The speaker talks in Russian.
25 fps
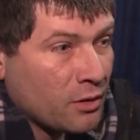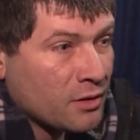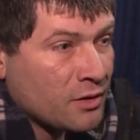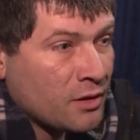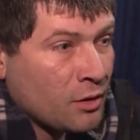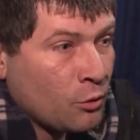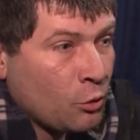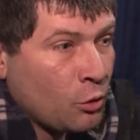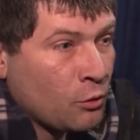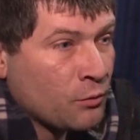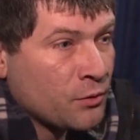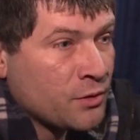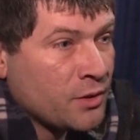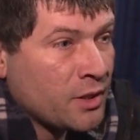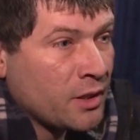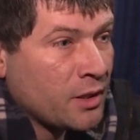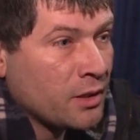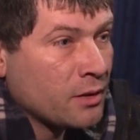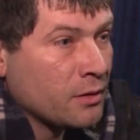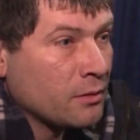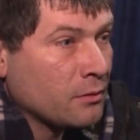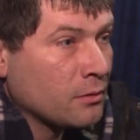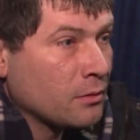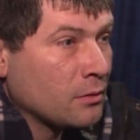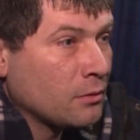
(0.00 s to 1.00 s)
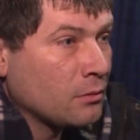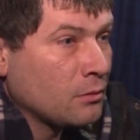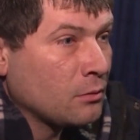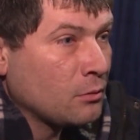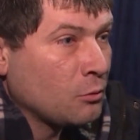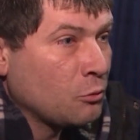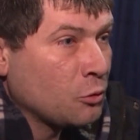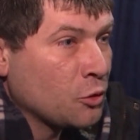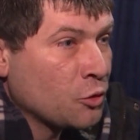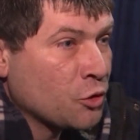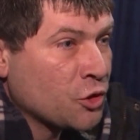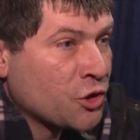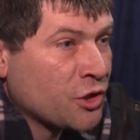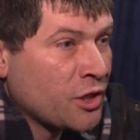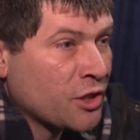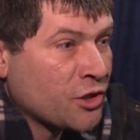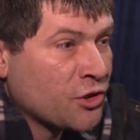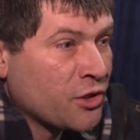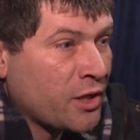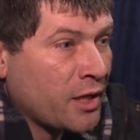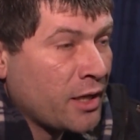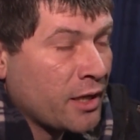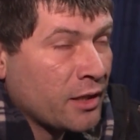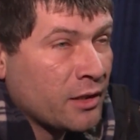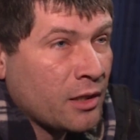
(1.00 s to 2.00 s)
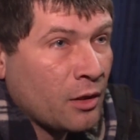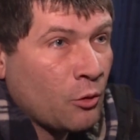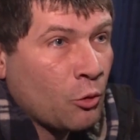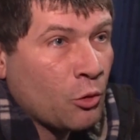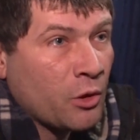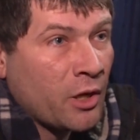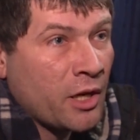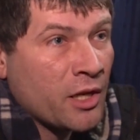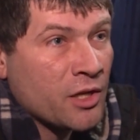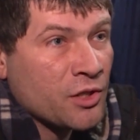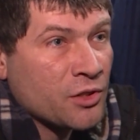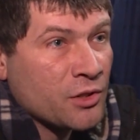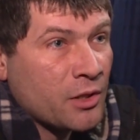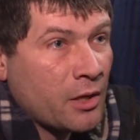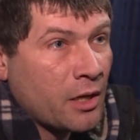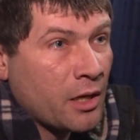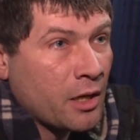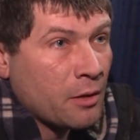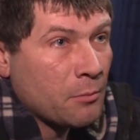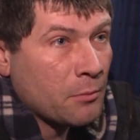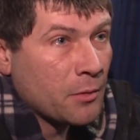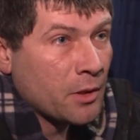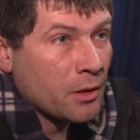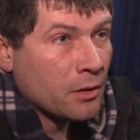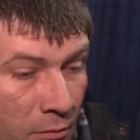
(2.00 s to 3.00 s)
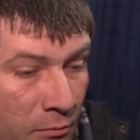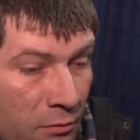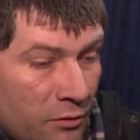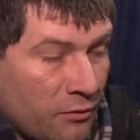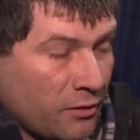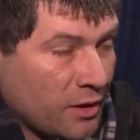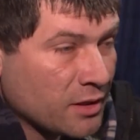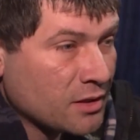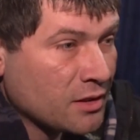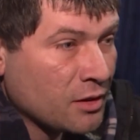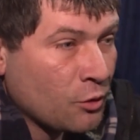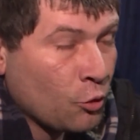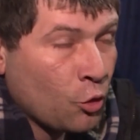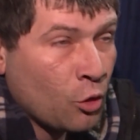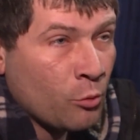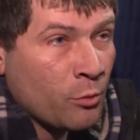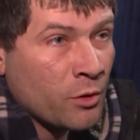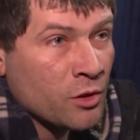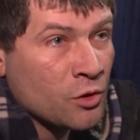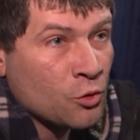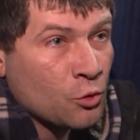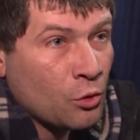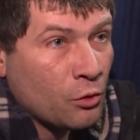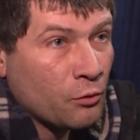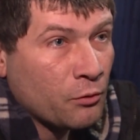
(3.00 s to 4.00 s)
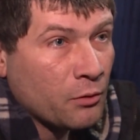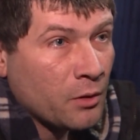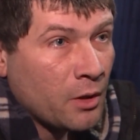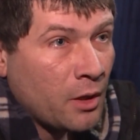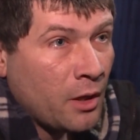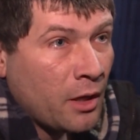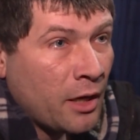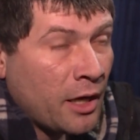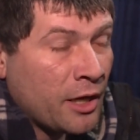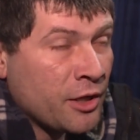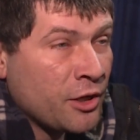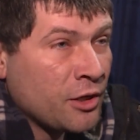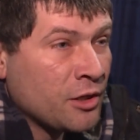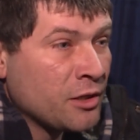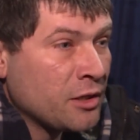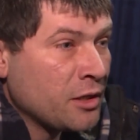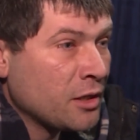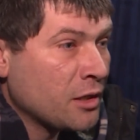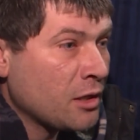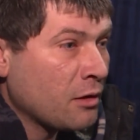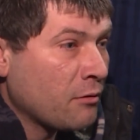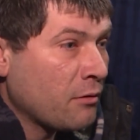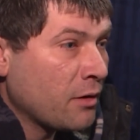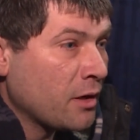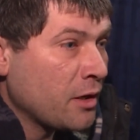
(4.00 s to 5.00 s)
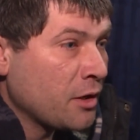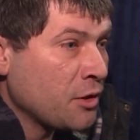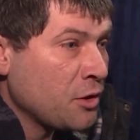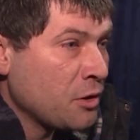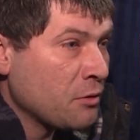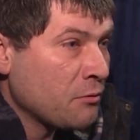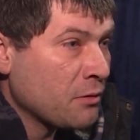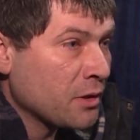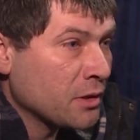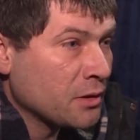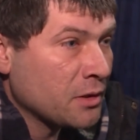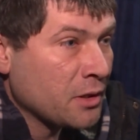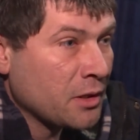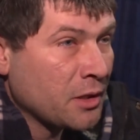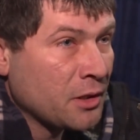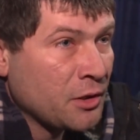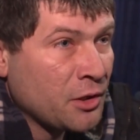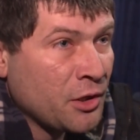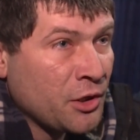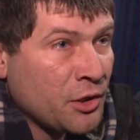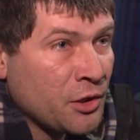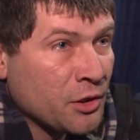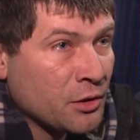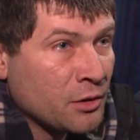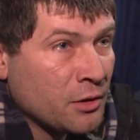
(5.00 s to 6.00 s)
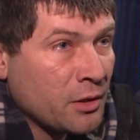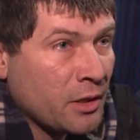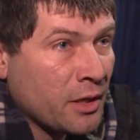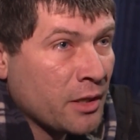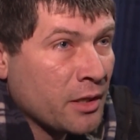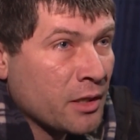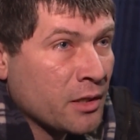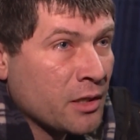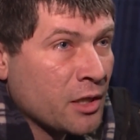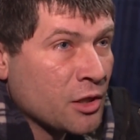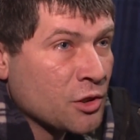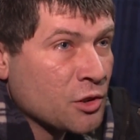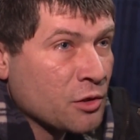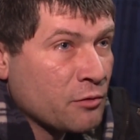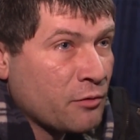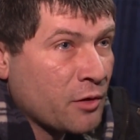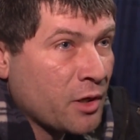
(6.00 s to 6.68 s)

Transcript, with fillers: В основном все э, уничтожали это украинская армия. В основном Азов. Они не давали ни воды, ни еды, они даже